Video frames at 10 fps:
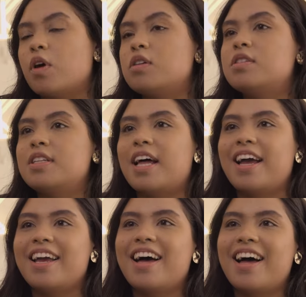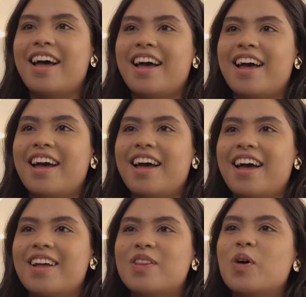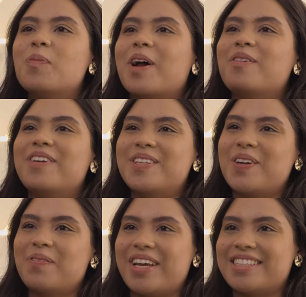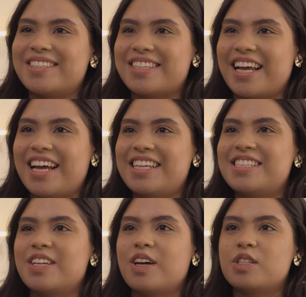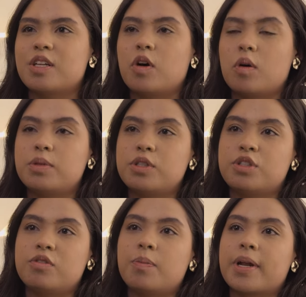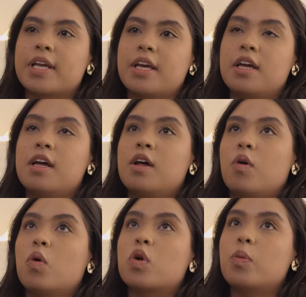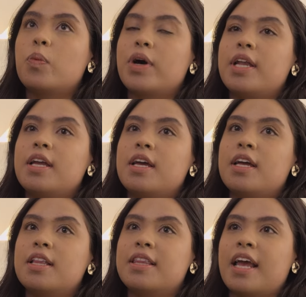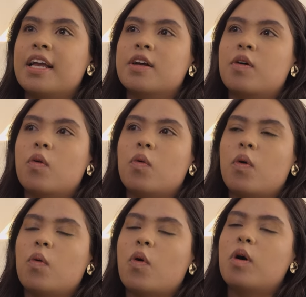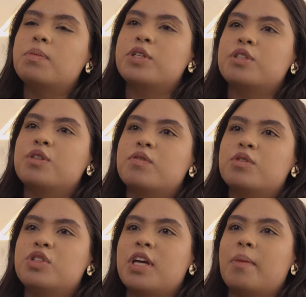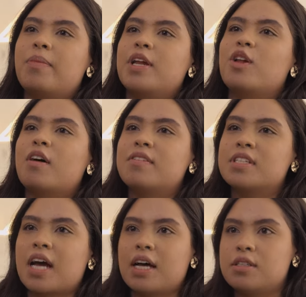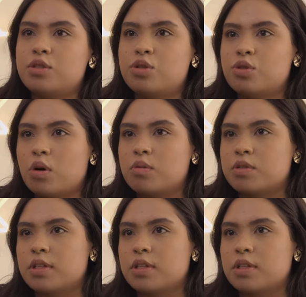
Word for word: Nossa ideia é dobrar o faturamento, né? Esse é o nosso objetivo para que o grupo ele tenha o objetivo de abrir novas casas de shows.